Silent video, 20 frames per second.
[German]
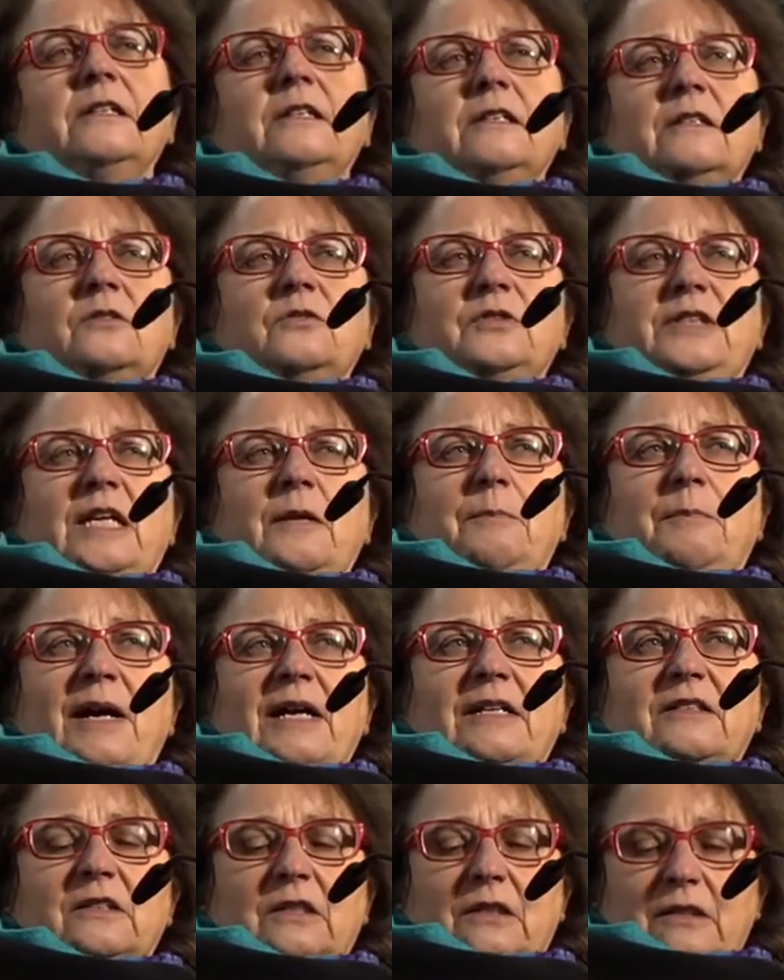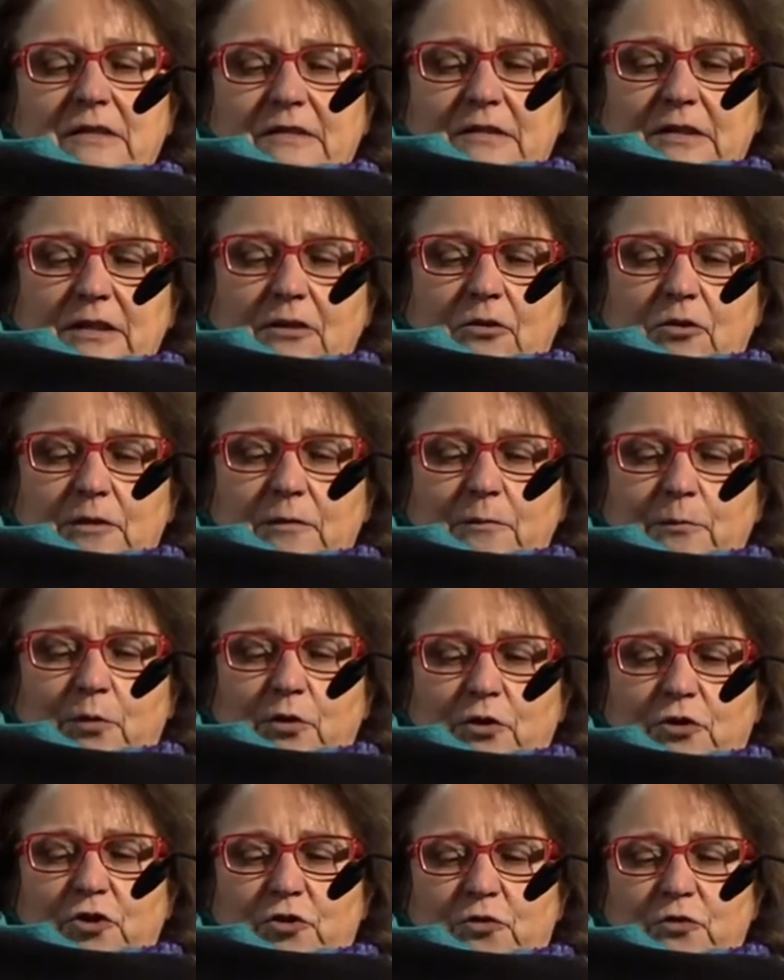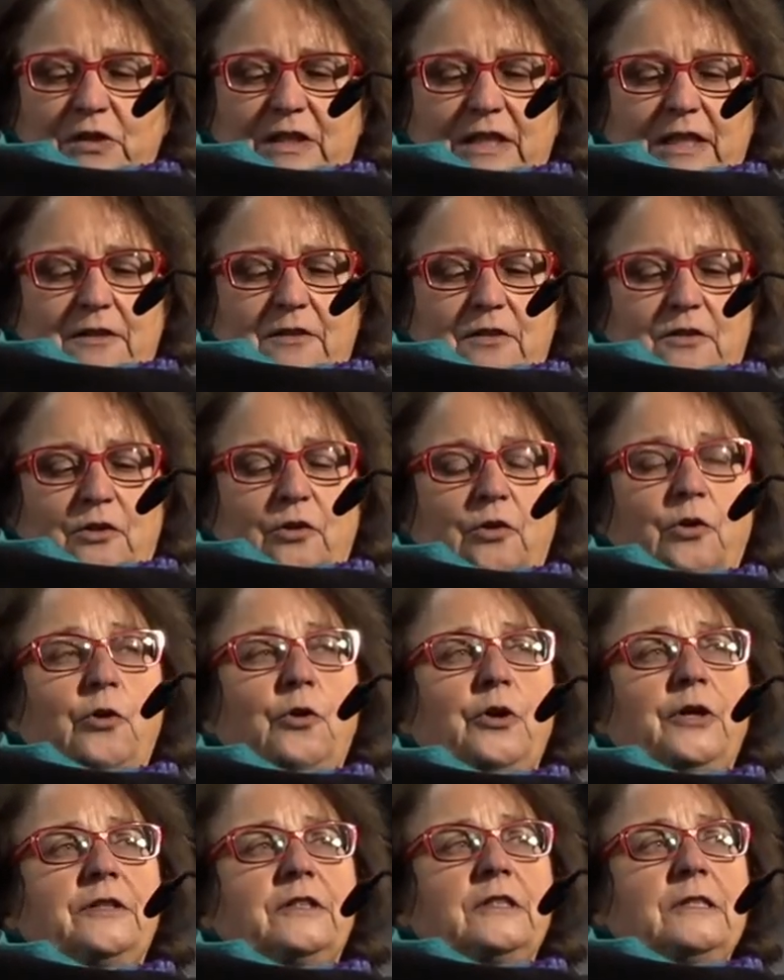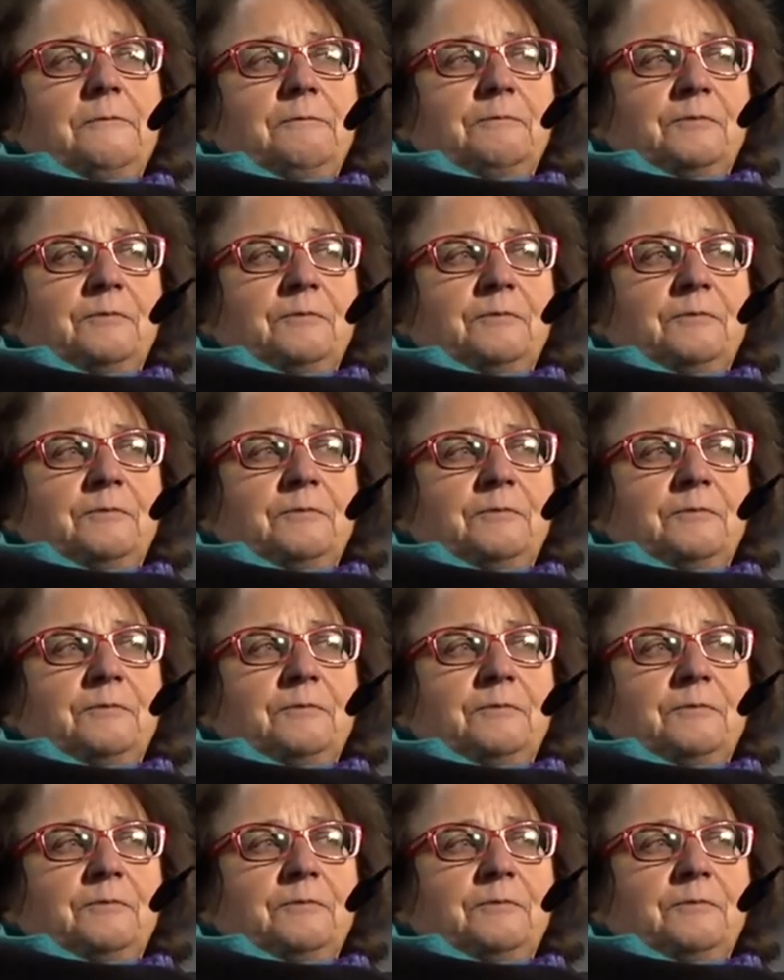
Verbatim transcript: zu der Pax Christi Rottenburg Stuttgart gehört,